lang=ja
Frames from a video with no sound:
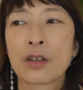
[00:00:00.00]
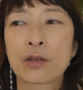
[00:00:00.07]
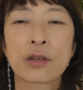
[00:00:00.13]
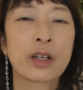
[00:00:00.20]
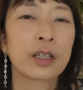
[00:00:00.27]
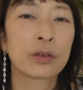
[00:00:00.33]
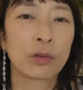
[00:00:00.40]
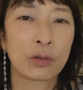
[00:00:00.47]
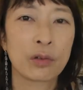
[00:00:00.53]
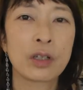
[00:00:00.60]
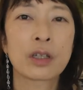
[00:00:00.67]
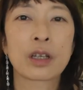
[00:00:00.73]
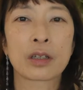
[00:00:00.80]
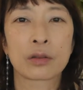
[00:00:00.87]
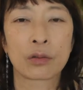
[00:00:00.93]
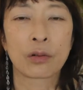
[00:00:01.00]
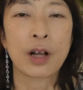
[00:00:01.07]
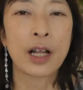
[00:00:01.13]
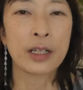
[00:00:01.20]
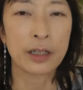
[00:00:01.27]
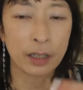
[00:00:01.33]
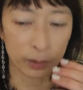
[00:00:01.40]
それが得意な人
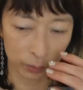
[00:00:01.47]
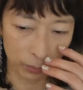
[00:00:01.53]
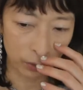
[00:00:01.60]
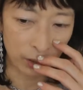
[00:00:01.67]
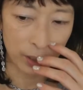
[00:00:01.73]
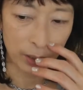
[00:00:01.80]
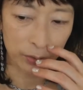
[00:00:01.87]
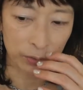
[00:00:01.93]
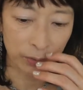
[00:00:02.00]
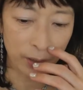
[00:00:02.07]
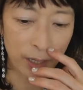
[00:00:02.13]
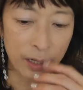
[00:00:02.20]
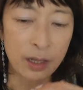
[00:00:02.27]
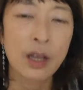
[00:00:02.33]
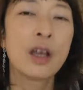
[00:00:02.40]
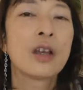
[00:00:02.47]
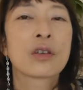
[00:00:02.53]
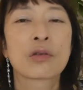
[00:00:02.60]
管理が得意な人が